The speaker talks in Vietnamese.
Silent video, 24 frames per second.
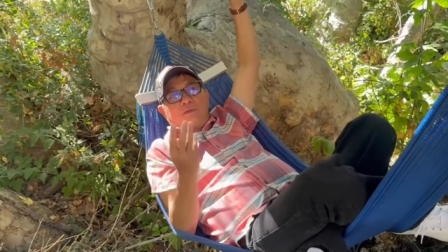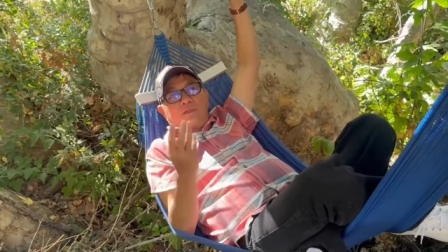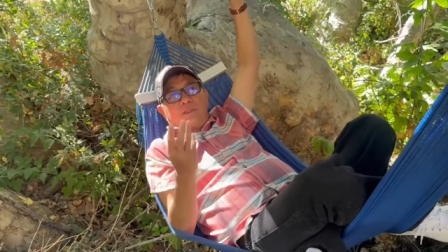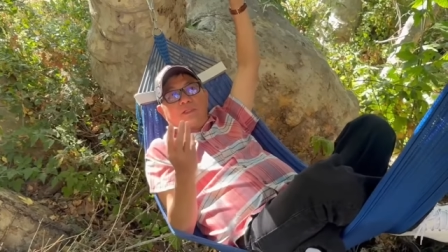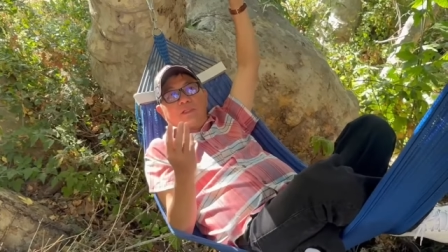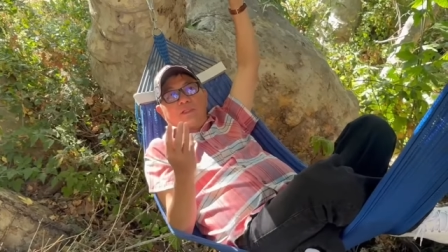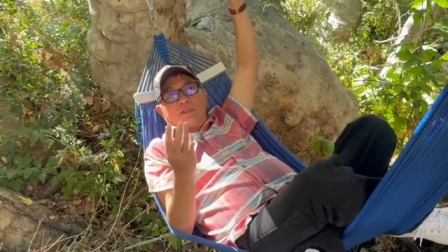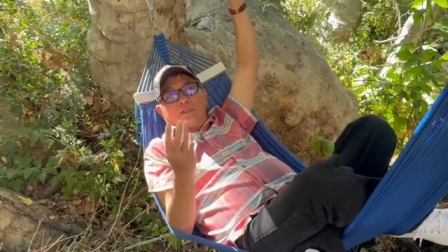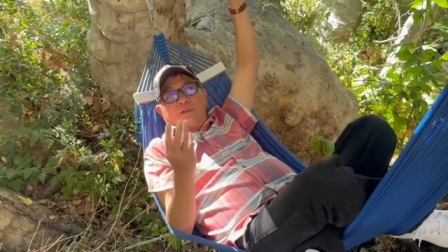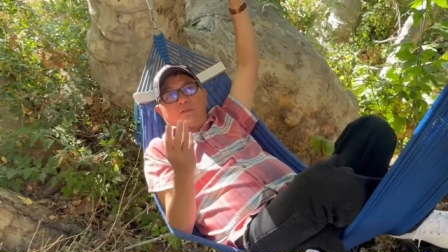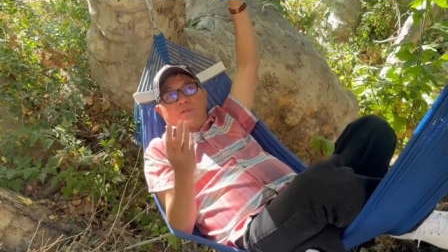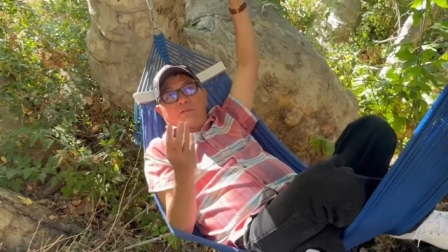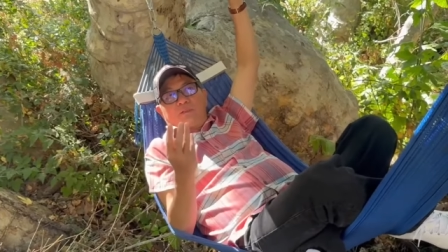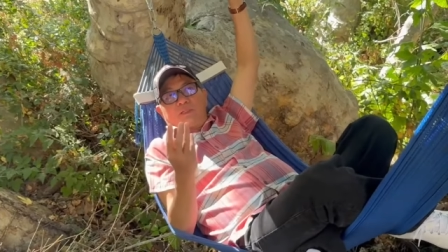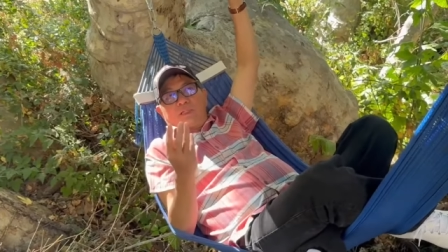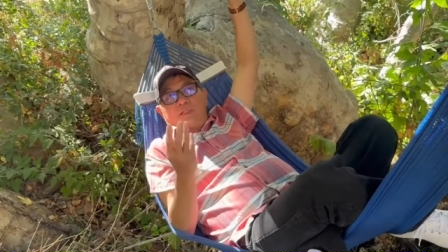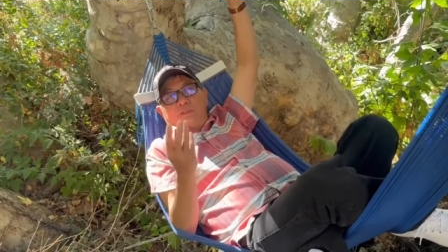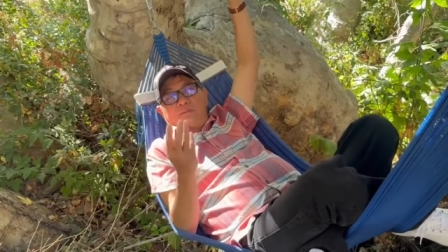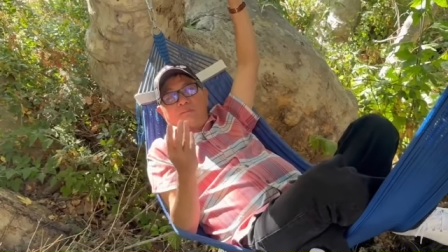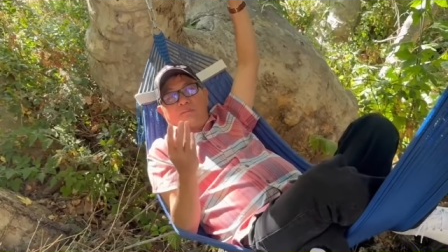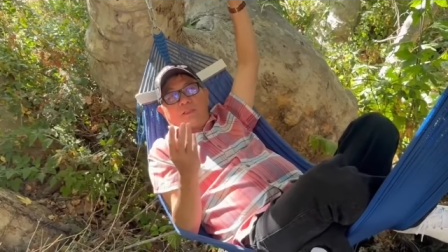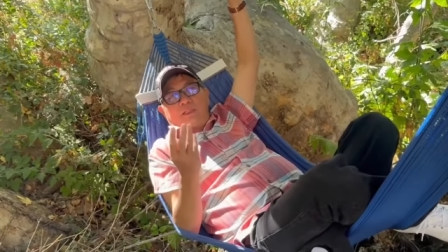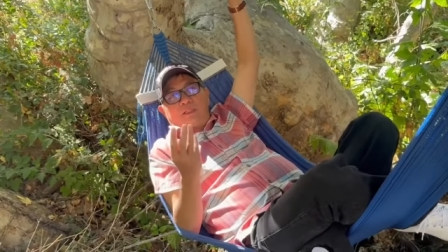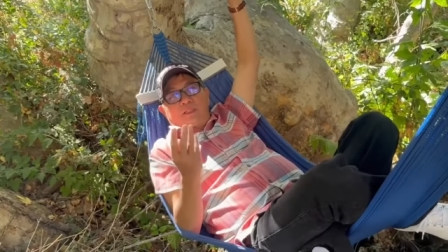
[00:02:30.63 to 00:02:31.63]
thí dụ
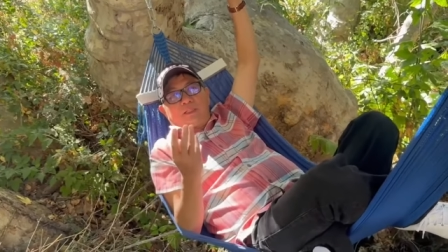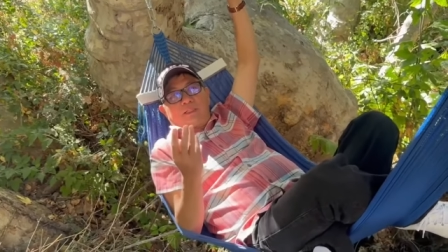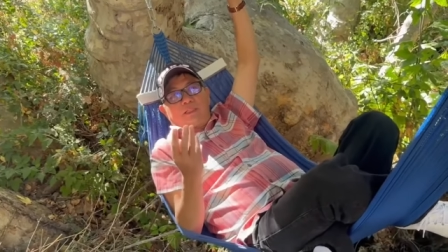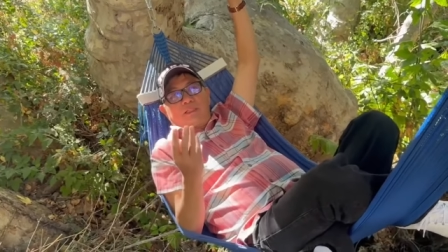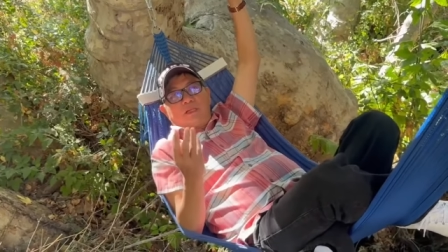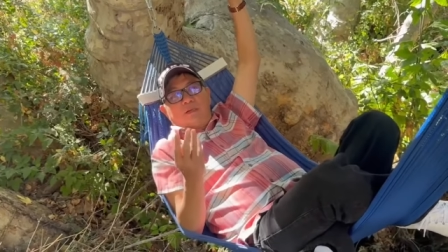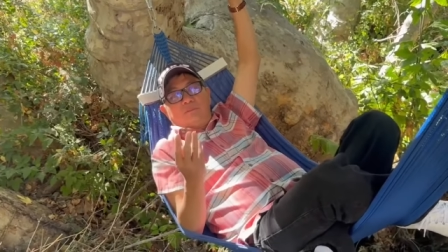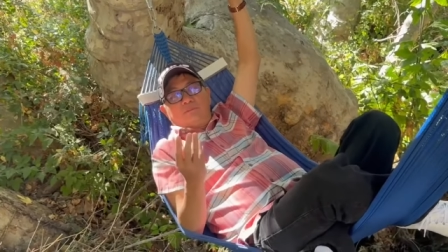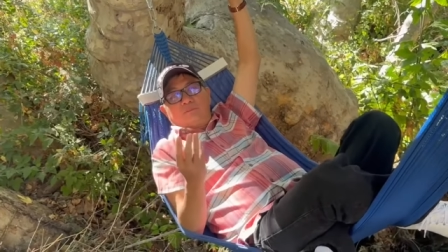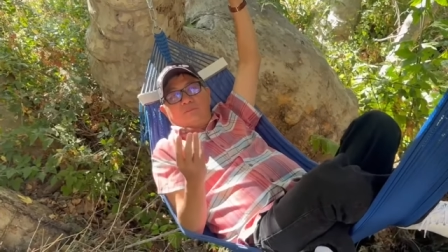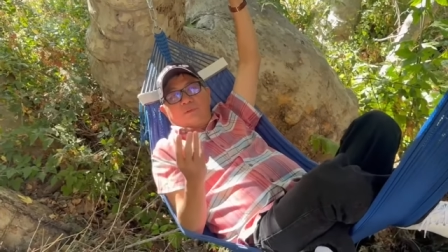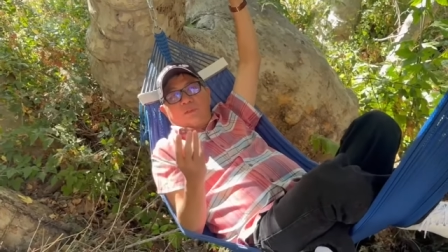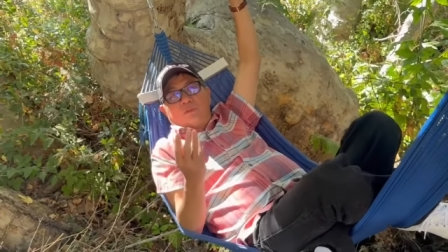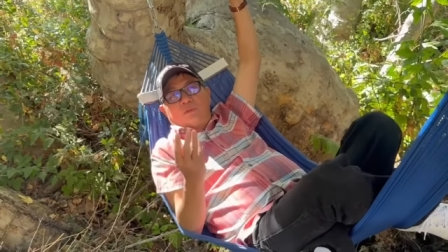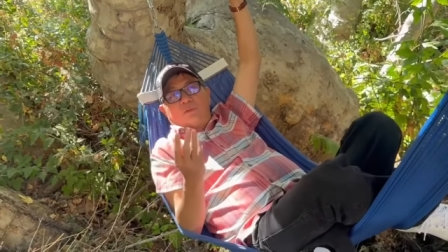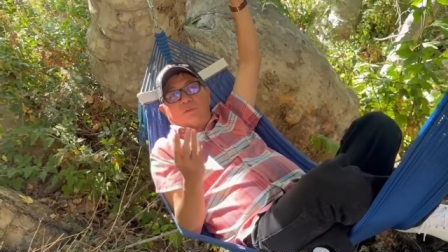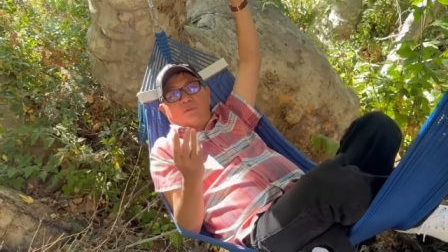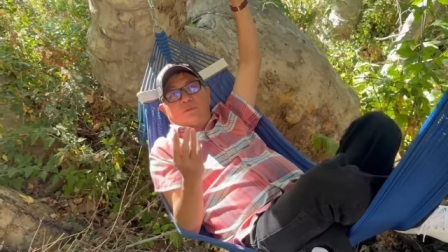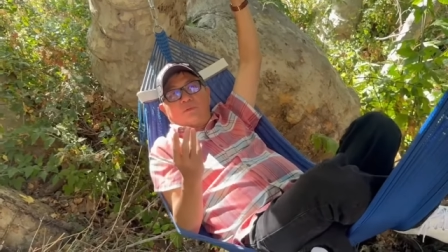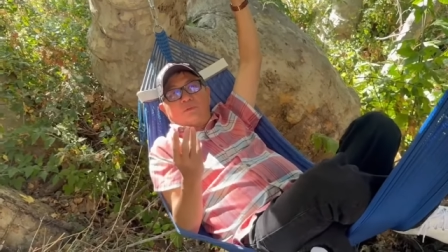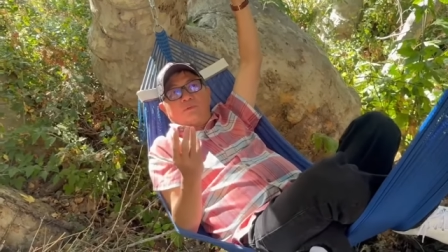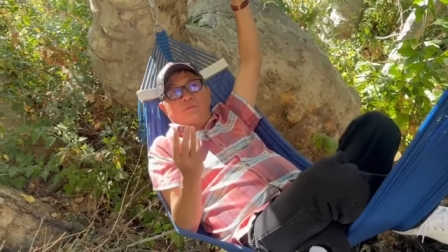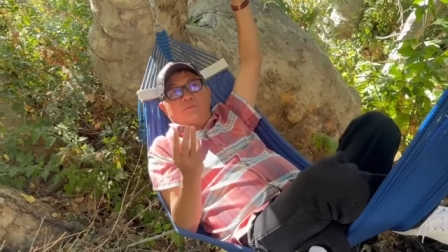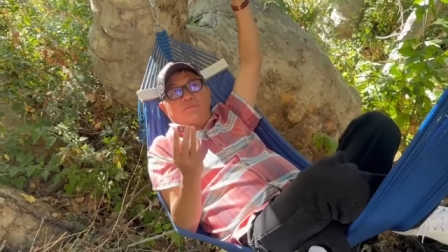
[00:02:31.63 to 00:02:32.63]
như mình không tu
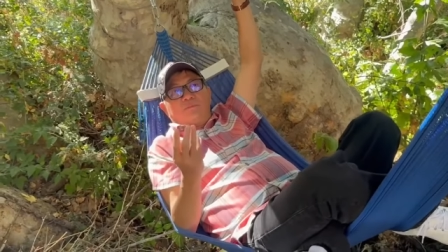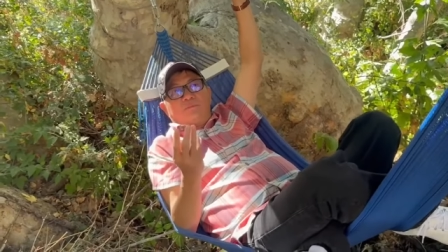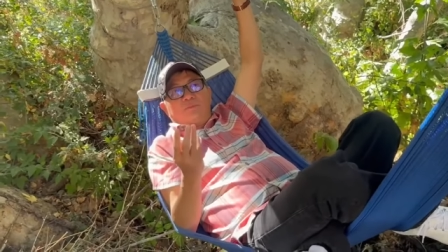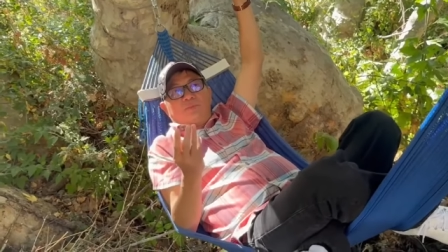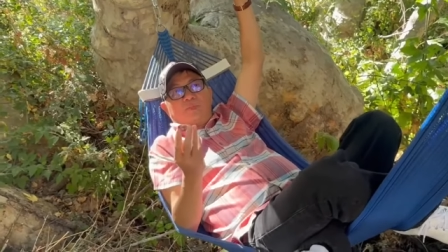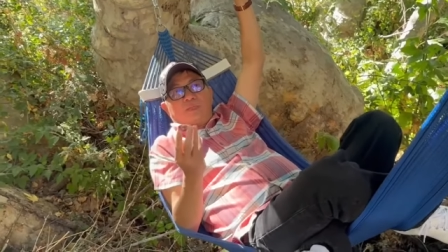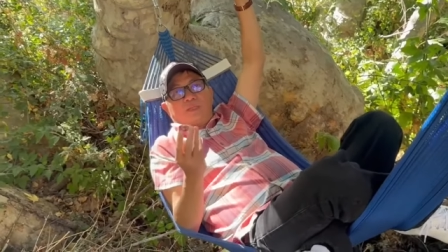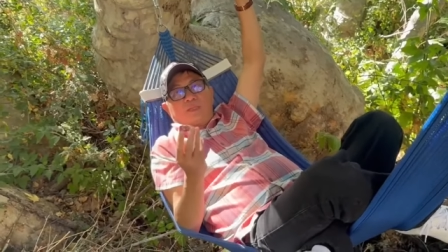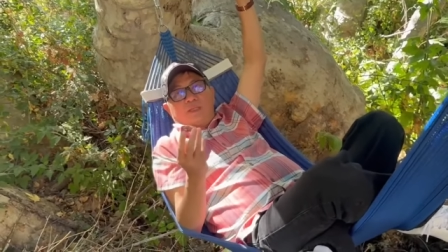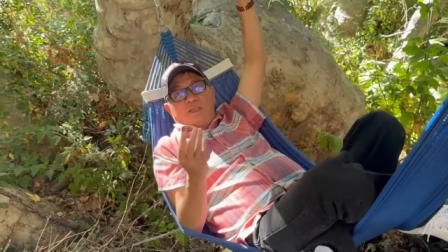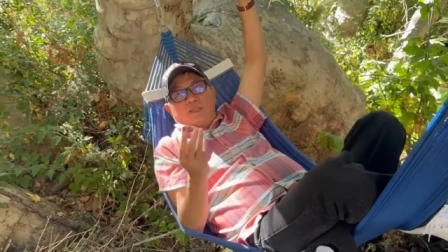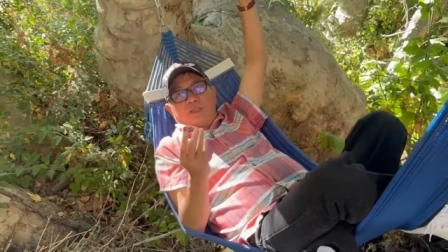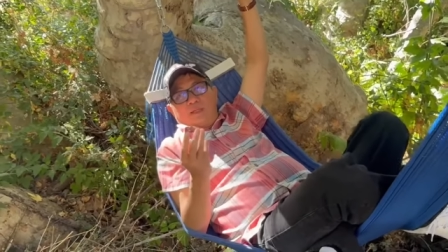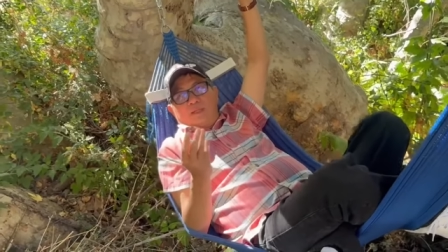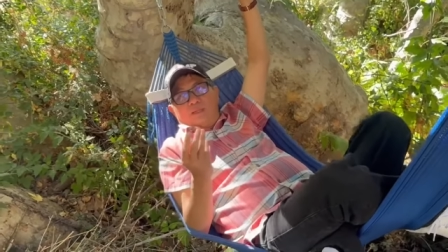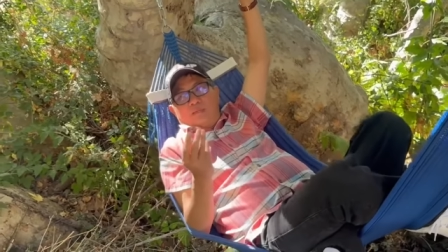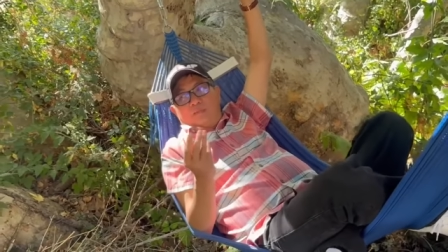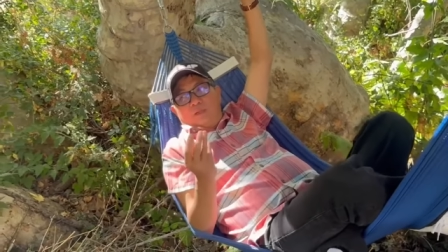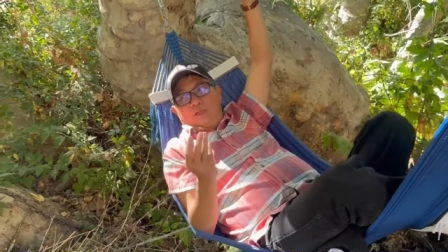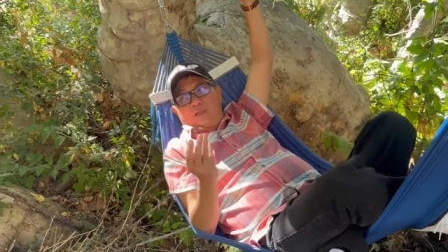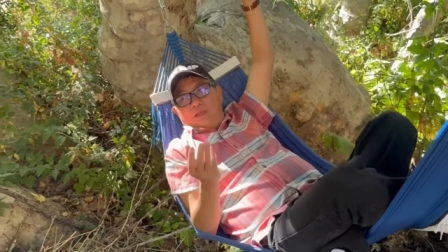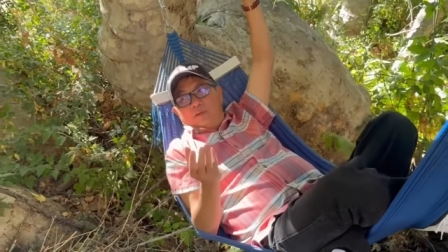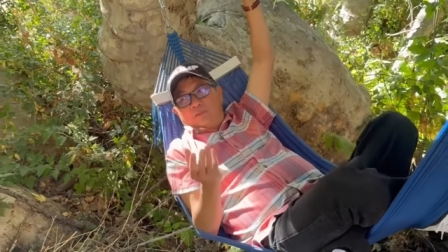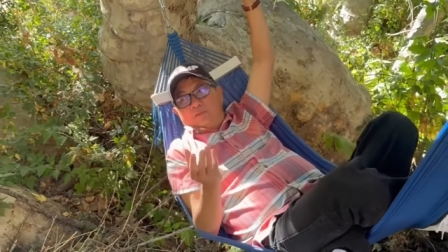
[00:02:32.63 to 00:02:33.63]
thì
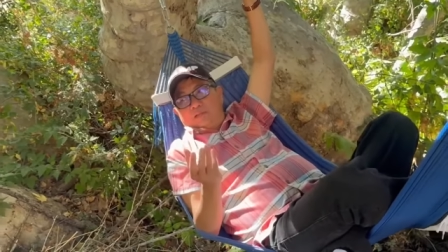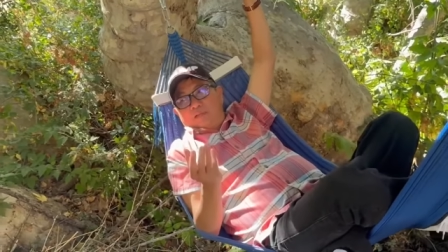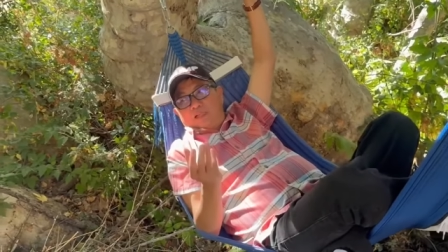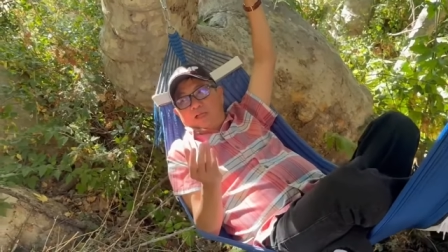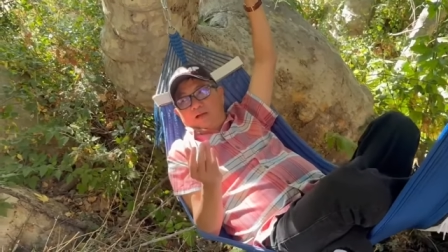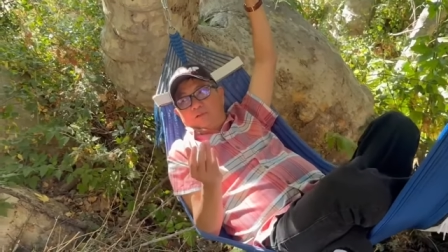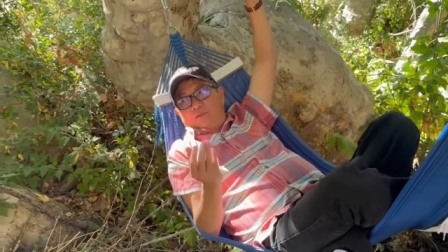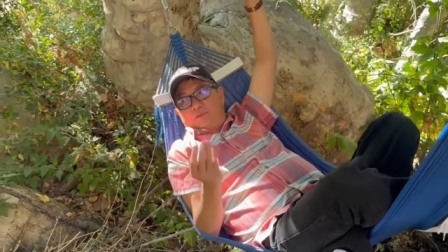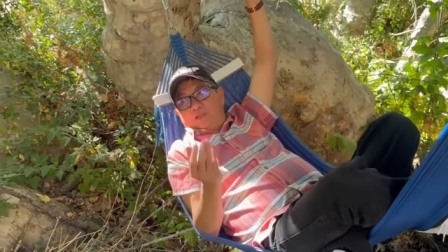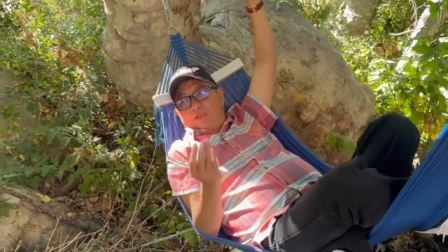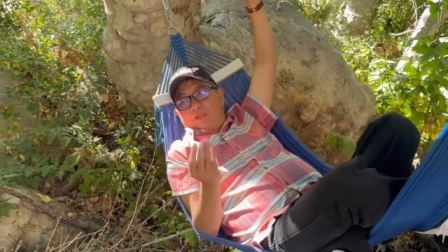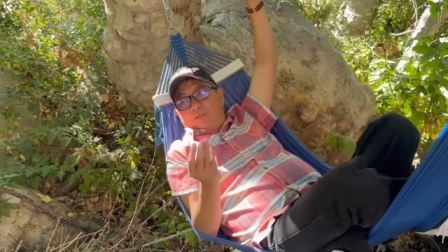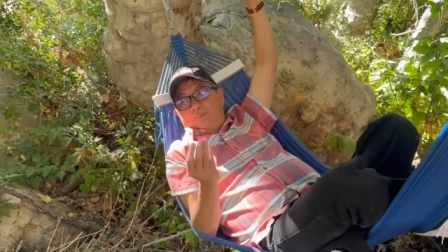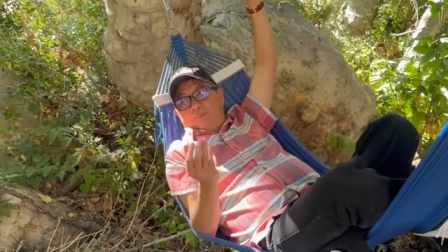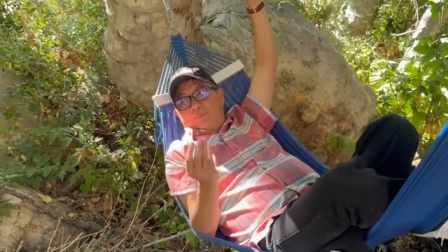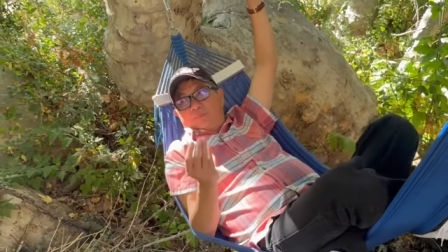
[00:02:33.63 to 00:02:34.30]
mình không có tạo nghiệp